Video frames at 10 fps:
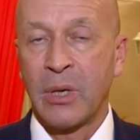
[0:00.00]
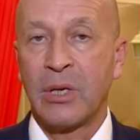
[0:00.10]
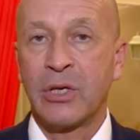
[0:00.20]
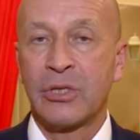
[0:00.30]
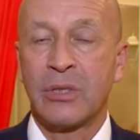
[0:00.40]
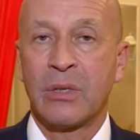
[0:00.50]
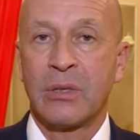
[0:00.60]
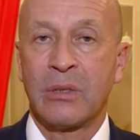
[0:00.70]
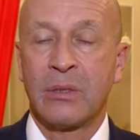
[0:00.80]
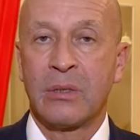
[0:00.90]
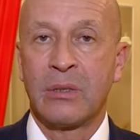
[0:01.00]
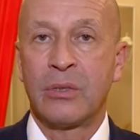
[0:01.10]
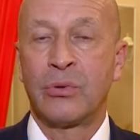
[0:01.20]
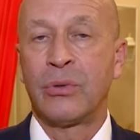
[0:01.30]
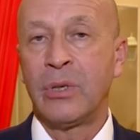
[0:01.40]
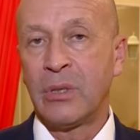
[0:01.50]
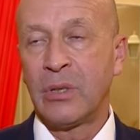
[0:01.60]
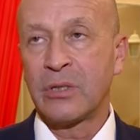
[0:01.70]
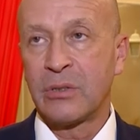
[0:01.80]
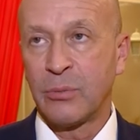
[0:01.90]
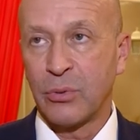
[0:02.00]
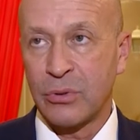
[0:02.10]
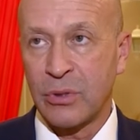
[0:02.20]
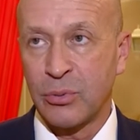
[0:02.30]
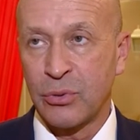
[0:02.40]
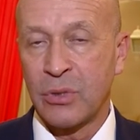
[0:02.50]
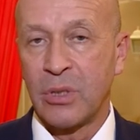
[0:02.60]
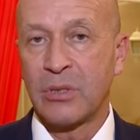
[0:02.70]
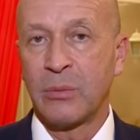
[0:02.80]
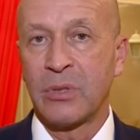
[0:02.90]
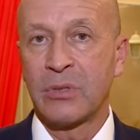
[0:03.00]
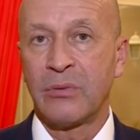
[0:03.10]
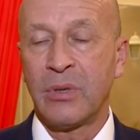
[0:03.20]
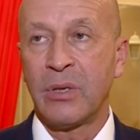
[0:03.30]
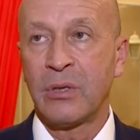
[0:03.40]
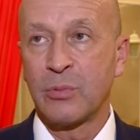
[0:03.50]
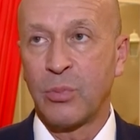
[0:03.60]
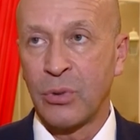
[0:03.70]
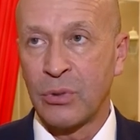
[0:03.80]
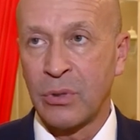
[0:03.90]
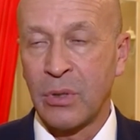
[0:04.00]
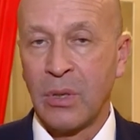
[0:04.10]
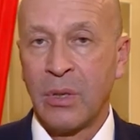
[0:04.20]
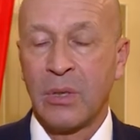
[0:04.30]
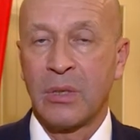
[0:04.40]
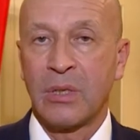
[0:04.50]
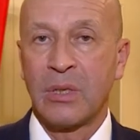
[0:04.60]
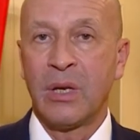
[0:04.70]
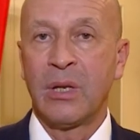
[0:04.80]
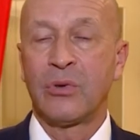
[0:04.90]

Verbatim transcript: Конечно, э, и другие интересные вопросы обсуждались, образование, спорт и так далее.